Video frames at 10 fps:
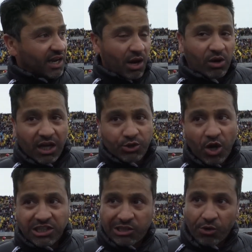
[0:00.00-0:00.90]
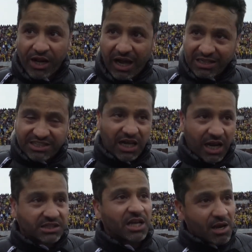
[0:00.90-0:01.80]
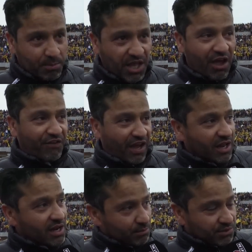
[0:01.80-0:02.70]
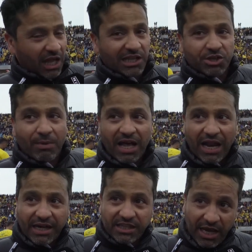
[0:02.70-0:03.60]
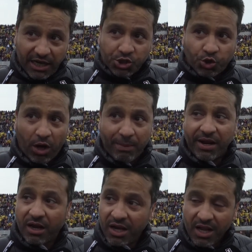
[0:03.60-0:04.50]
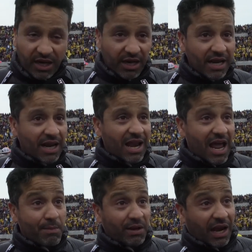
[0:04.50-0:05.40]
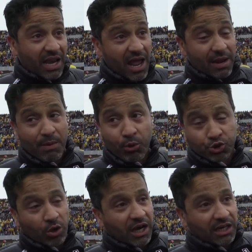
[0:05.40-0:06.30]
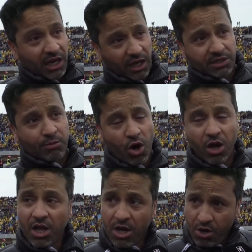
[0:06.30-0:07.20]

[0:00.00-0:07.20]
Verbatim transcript: الا كنقدروا نحصلوا النقاط الثلاث بدافع من هذه الجماهير العريضه اللي كنشكرها من هنا كنهنى اللاعبين على اللاعب البطولي اللي قدموه